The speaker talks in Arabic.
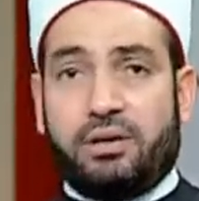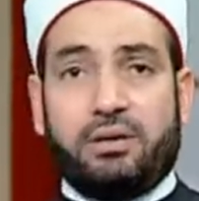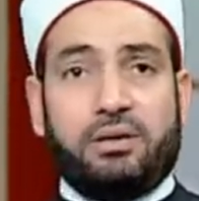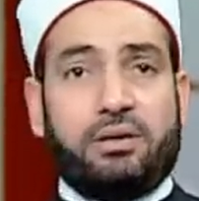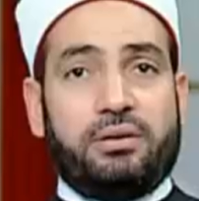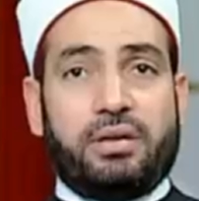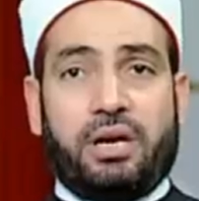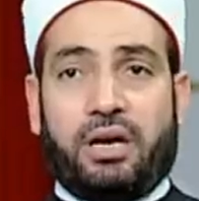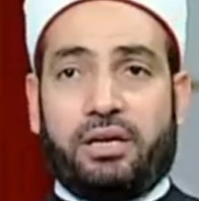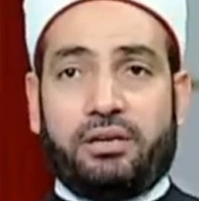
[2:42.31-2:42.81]

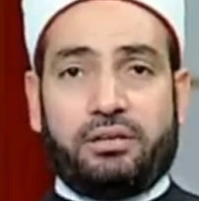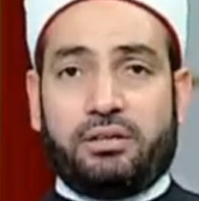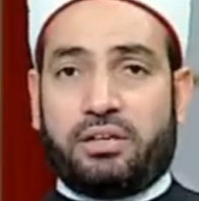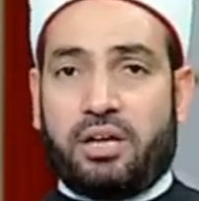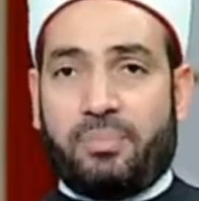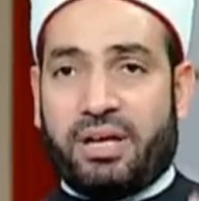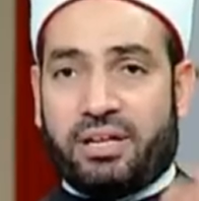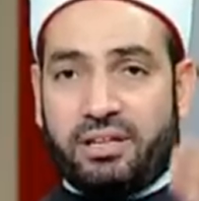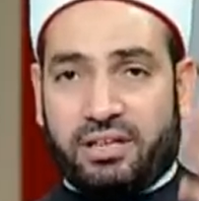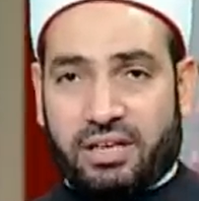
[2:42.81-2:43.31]
يعني
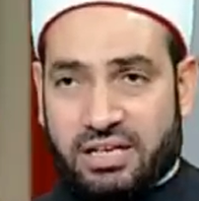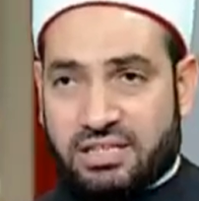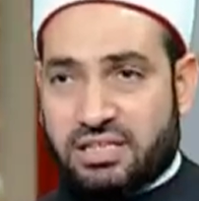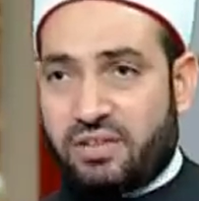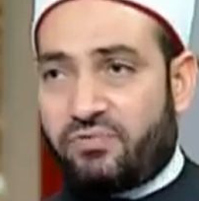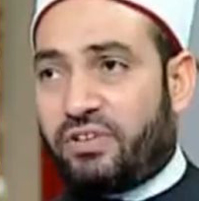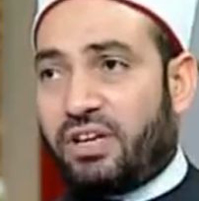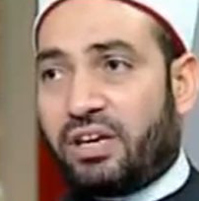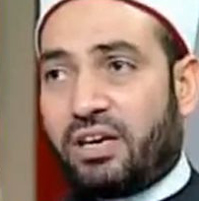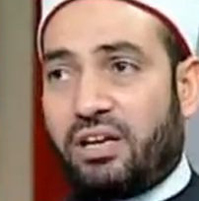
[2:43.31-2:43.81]
جبهه
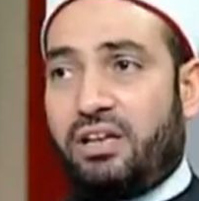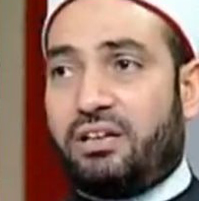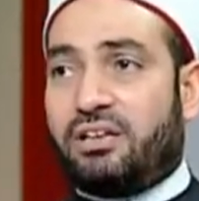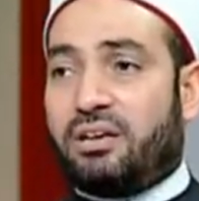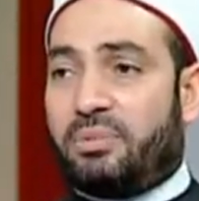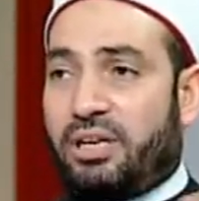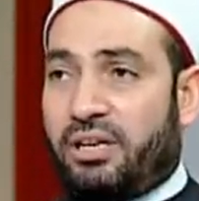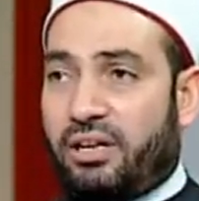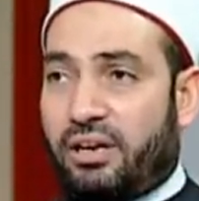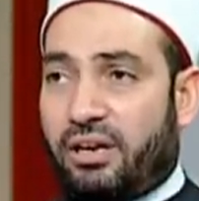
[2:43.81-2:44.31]
للاسف
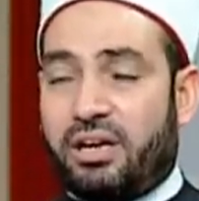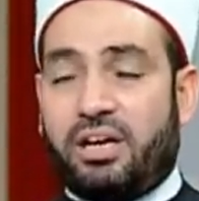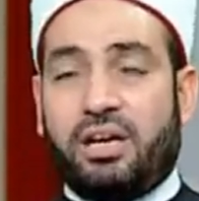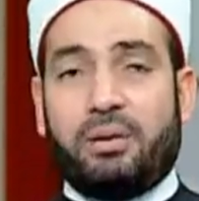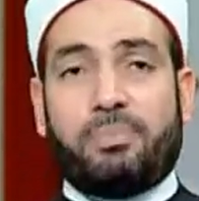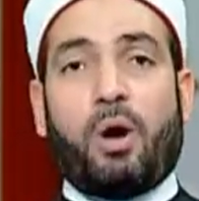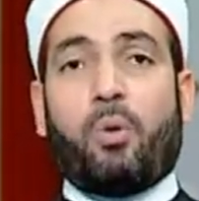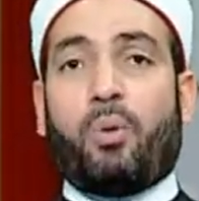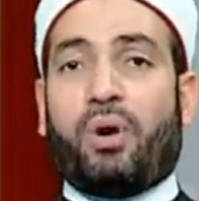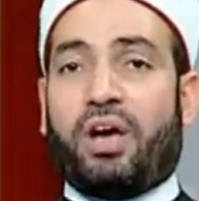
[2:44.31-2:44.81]
داخليه من
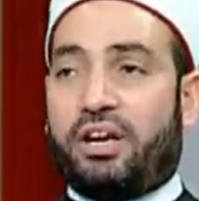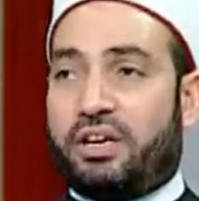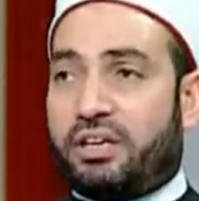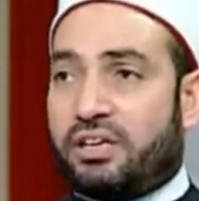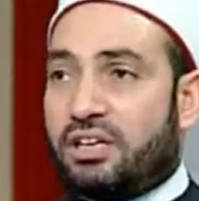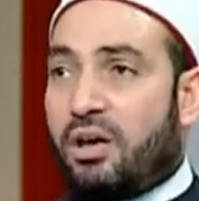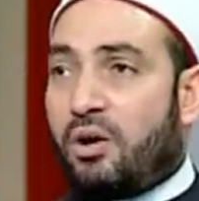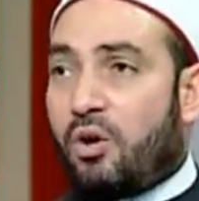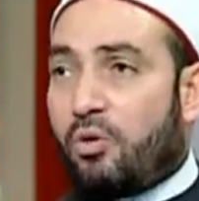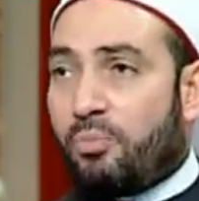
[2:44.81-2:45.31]
الارهاب او
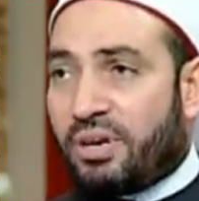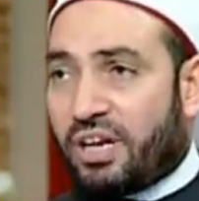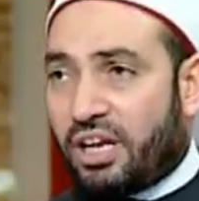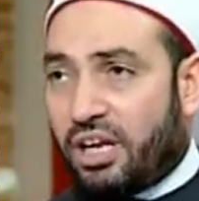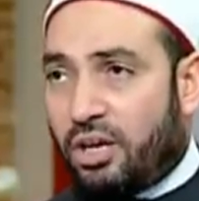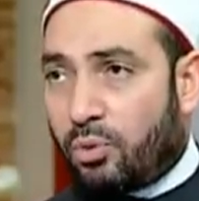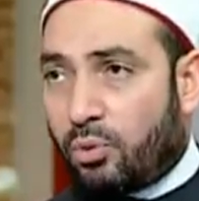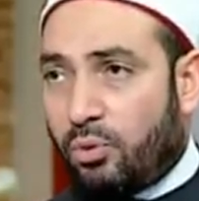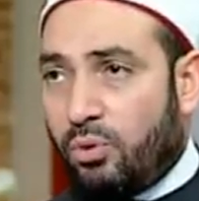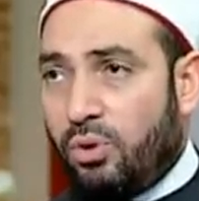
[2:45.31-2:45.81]
خارجيه او من
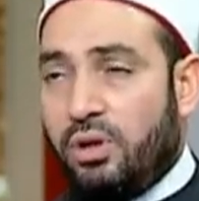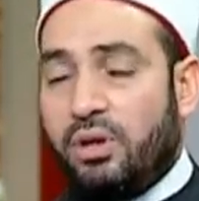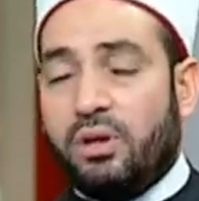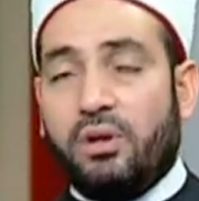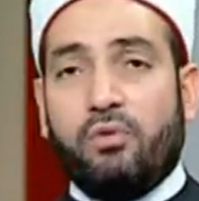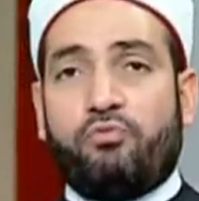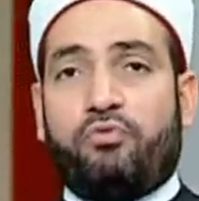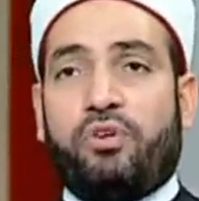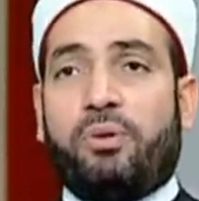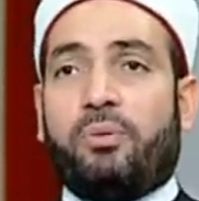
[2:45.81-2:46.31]
غيره
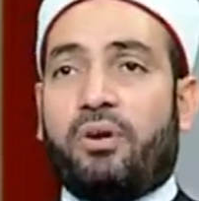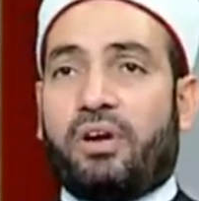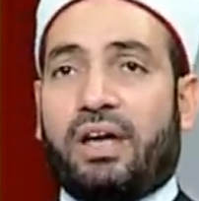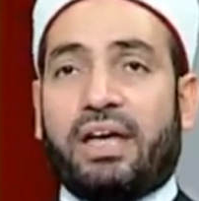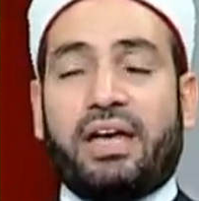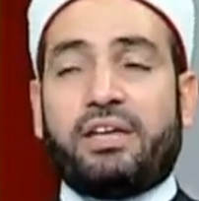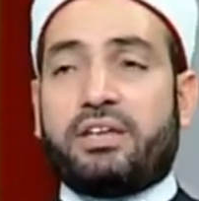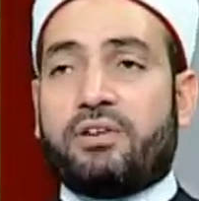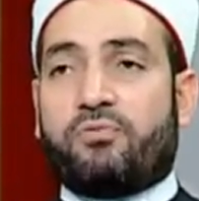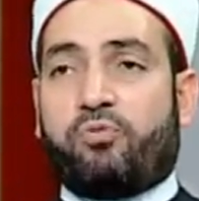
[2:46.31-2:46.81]

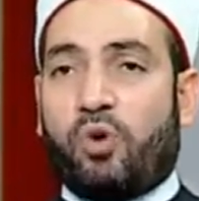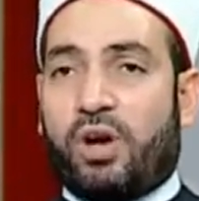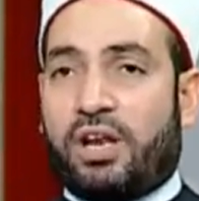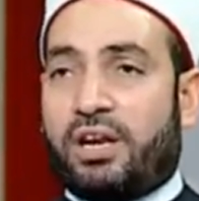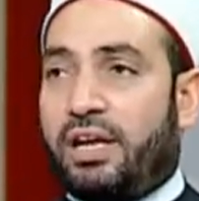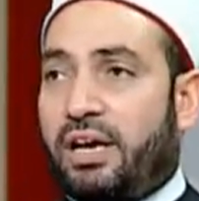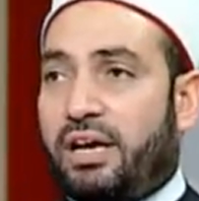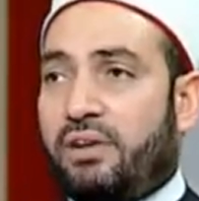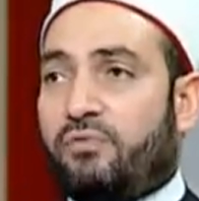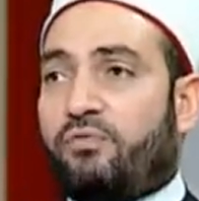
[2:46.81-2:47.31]
فخايف
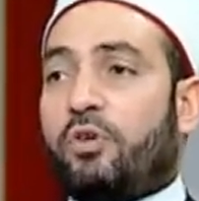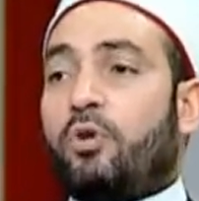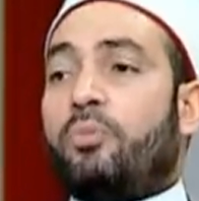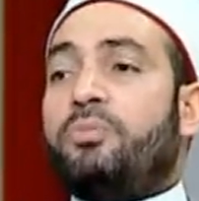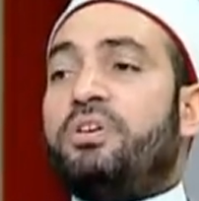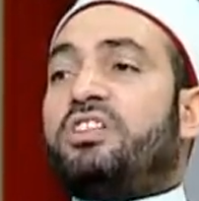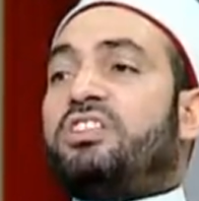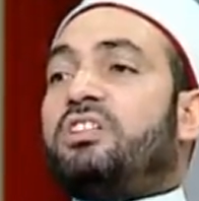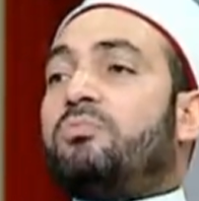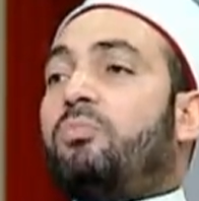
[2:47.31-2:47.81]
وقلقان
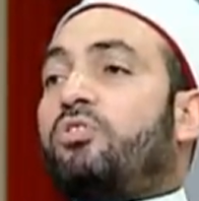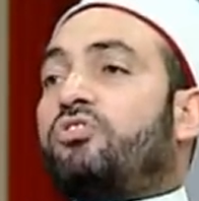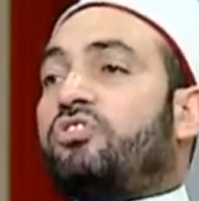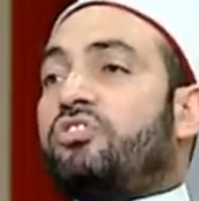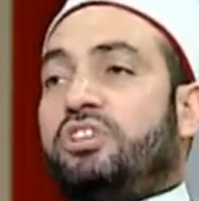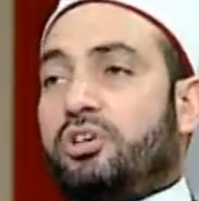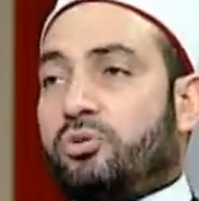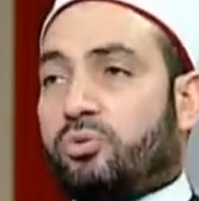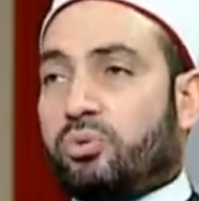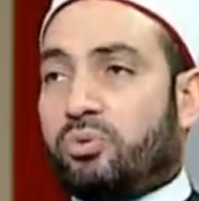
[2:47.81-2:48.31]
فيقوم يكتب
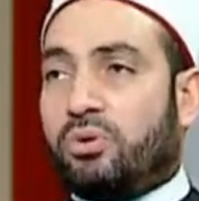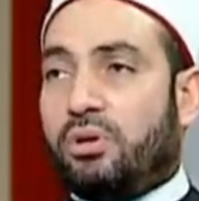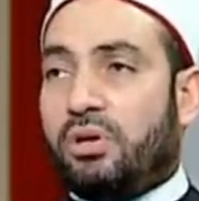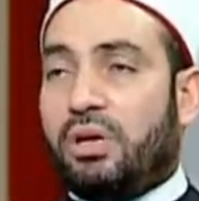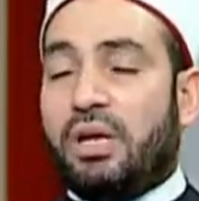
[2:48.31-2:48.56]
وصيته